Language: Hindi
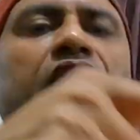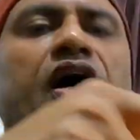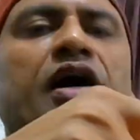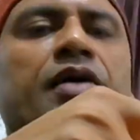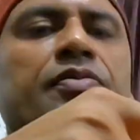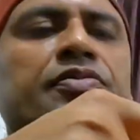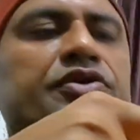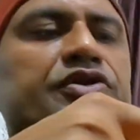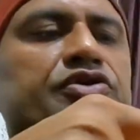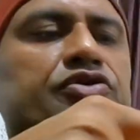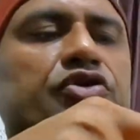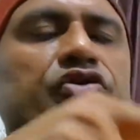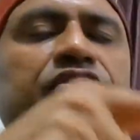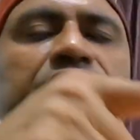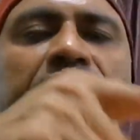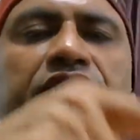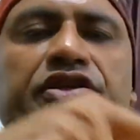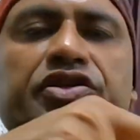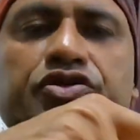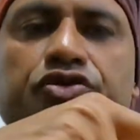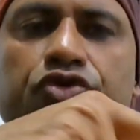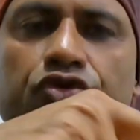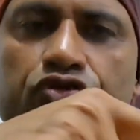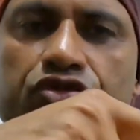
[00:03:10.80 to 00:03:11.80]
आप इसको
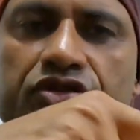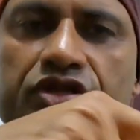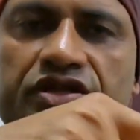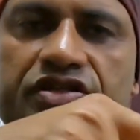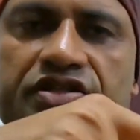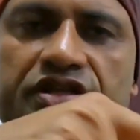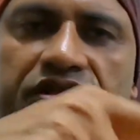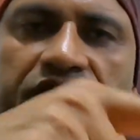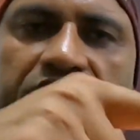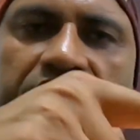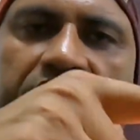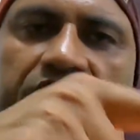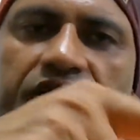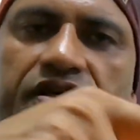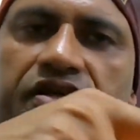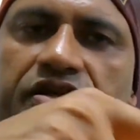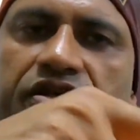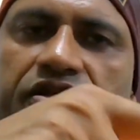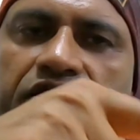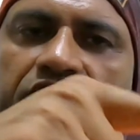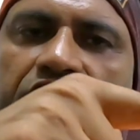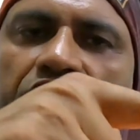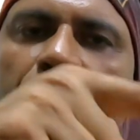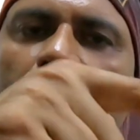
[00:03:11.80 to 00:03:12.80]
टच यूज़ कर सकते हैं
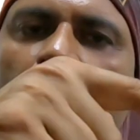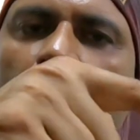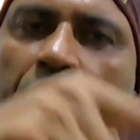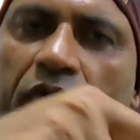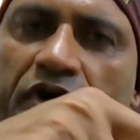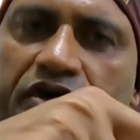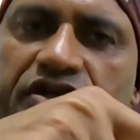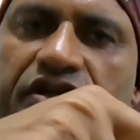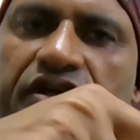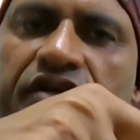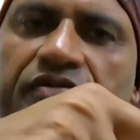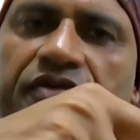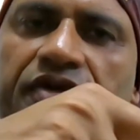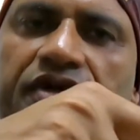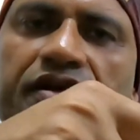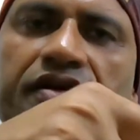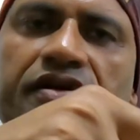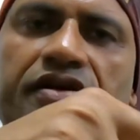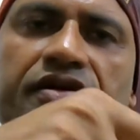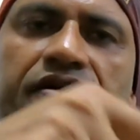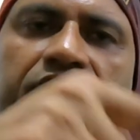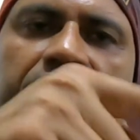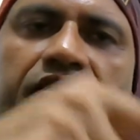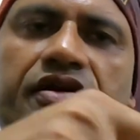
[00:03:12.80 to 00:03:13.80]
इसके ऊपर से भी
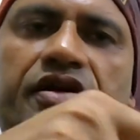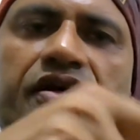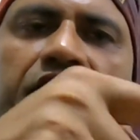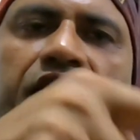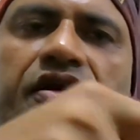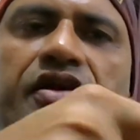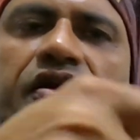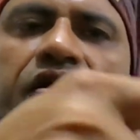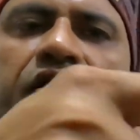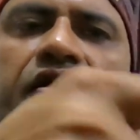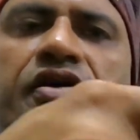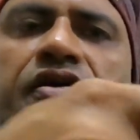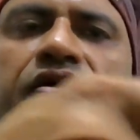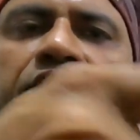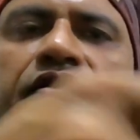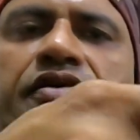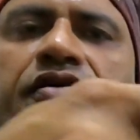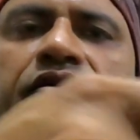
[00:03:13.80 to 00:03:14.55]
ये देखिए